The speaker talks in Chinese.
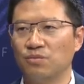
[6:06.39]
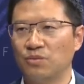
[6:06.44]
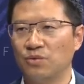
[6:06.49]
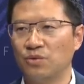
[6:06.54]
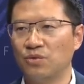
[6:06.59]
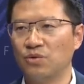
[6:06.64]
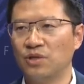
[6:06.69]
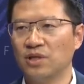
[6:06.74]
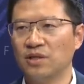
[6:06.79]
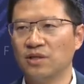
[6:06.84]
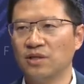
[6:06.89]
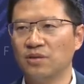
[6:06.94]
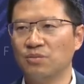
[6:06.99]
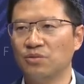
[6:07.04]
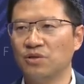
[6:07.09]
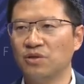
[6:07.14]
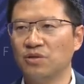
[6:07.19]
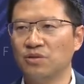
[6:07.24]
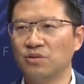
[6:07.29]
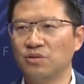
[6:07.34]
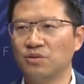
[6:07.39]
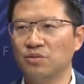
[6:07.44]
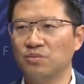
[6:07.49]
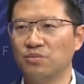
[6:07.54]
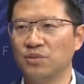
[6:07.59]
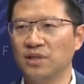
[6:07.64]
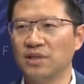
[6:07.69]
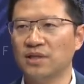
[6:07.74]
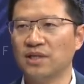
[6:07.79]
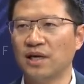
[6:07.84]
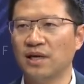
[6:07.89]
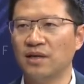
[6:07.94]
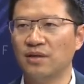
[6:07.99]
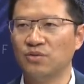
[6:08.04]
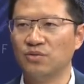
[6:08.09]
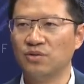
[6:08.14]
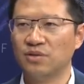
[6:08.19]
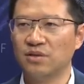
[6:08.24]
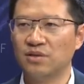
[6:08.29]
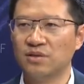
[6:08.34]
落的不够平坦，
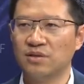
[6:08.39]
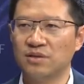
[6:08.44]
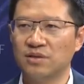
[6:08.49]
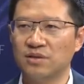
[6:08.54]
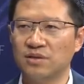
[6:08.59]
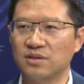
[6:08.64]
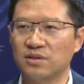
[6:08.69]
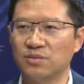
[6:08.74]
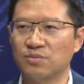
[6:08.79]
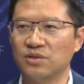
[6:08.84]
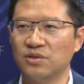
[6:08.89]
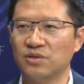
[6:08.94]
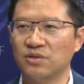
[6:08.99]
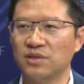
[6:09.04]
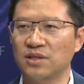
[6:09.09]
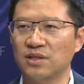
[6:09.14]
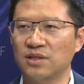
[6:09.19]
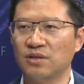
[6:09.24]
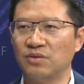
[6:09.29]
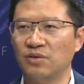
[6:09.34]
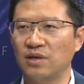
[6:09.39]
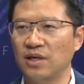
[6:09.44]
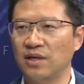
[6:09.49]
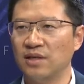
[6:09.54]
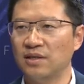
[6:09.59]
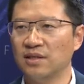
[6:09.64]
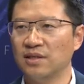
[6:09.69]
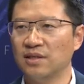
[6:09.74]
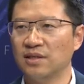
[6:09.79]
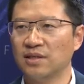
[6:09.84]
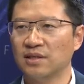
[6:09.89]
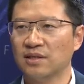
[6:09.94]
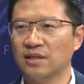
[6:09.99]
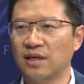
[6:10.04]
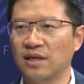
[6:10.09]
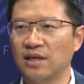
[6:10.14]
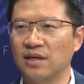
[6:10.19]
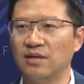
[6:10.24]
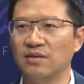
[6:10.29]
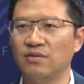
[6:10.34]
或者是姿势不够正的话，
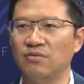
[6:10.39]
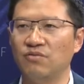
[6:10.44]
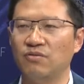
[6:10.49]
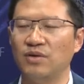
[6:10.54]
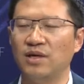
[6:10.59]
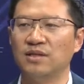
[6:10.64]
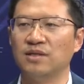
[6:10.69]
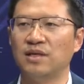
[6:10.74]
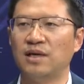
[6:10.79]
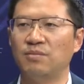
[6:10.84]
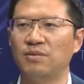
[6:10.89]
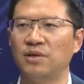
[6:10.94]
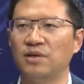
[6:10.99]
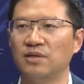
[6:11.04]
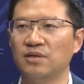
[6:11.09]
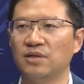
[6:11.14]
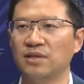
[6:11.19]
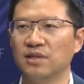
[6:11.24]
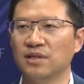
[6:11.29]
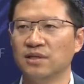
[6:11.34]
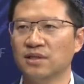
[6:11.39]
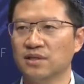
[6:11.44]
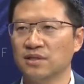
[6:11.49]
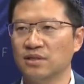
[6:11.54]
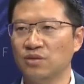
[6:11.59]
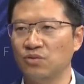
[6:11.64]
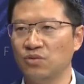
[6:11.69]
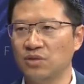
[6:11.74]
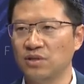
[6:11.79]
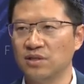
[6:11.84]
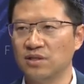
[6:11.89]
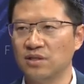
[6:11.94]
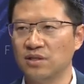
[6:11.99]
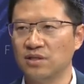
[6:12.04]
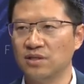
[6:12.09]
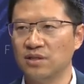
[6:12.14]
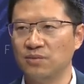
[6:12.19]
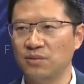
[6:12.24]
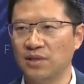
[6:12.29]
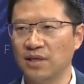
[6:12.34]
它往哪边，这火星车
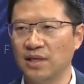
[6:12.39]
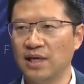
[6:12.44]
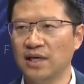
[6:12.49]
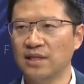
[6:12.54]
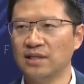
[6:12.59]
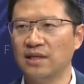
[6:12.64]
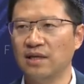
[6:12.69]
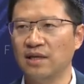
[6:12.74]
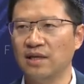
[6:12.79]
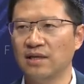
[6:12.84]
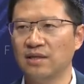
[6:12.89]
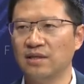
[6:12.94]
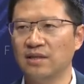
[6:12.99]
怎么开下来？